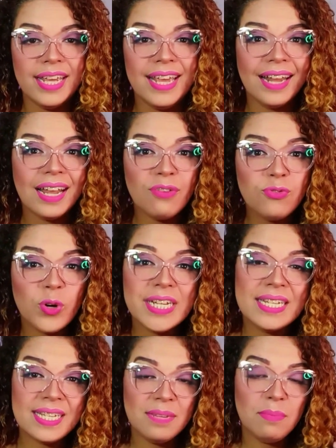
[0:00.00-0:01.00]
e ela foi
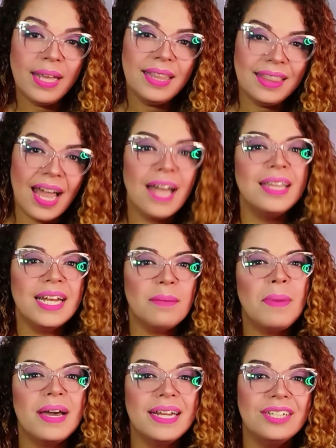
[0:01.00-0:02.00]
cimentada na
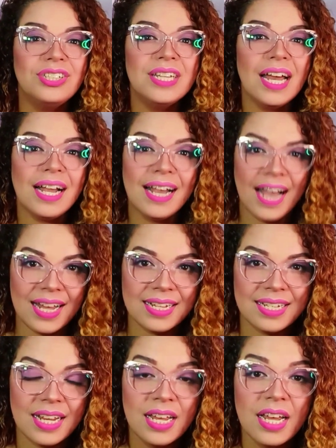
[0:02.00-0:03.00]
parede da
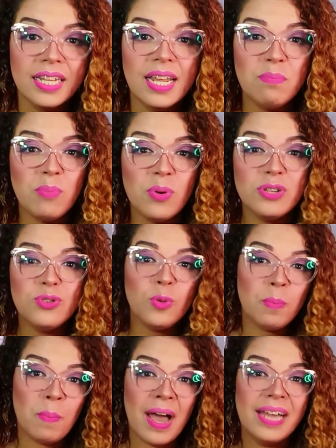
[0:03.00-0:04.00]
casa depois
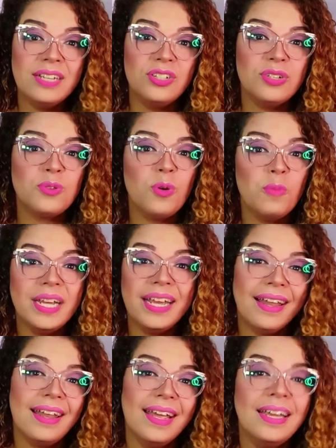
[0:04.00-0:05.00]
do pai descobrir que ela